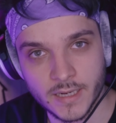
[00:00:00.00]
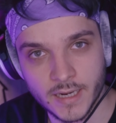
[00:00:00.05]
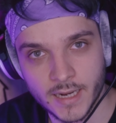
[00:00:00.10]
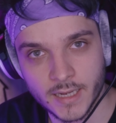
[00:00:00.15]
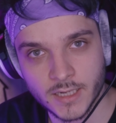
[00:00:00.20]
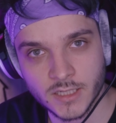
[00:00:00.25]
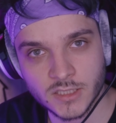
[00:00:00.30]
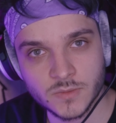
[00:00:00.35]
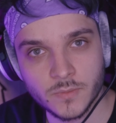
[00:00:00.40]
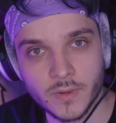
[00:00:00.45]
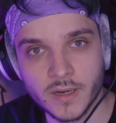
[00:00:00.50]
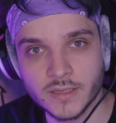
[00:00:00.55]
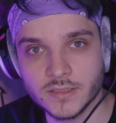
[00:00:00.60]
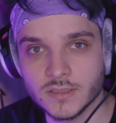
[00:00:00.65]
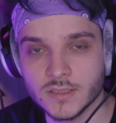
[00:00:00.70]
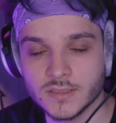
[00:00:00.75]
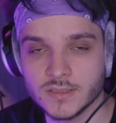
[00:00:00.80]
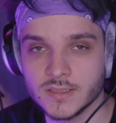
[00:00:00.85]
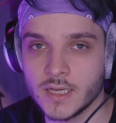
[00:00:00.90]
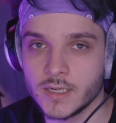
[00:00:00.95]
Билли Айлиш
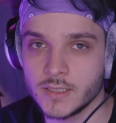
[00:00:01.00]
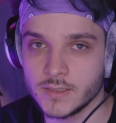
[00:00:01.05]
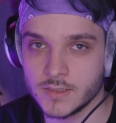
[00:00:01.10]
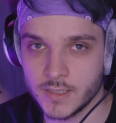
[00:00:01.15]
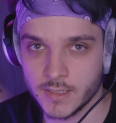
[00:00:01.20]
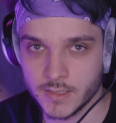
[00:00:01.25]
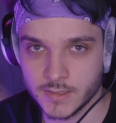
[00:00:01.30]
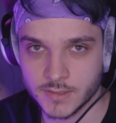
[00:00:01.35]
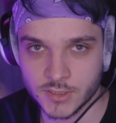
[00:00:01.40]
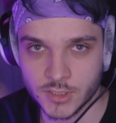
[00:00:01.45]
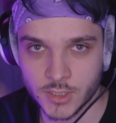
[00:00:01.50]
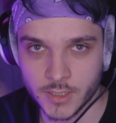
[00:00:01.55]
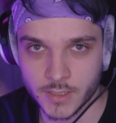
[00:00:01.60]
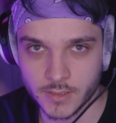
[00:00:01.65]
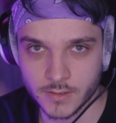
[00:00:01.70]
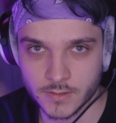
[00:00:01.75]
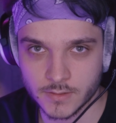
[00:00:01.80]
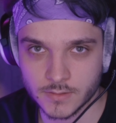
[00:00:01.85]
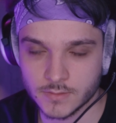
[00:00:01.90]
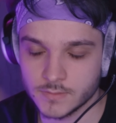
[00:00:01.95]
сбатила старый трек с
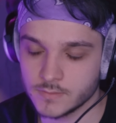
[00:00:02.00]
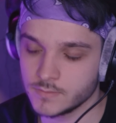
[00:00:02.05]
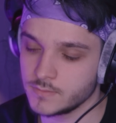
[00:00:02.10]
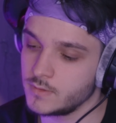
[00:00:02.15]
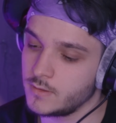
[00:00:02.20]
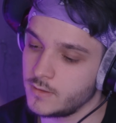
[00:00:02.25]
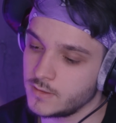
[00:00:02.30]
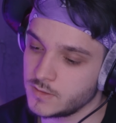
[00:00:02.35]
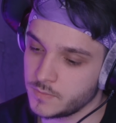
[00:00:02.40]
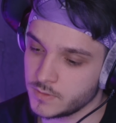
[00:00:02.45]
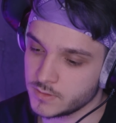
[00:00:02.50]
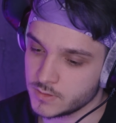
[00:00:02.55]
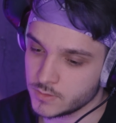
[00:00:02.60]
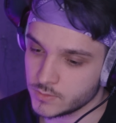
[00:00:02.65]
Шек. Давайте